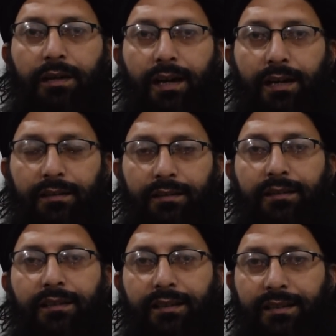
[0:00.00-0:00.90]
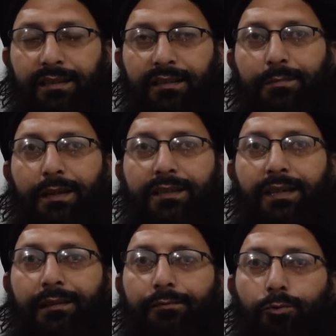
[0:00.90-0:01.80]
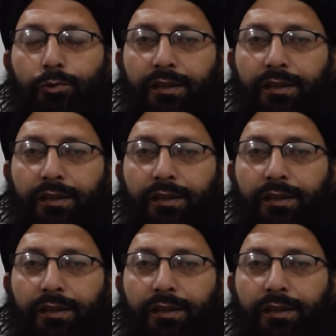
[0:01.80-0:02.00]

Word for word: बड़ा हाथ है इस एतबार से कि वो दो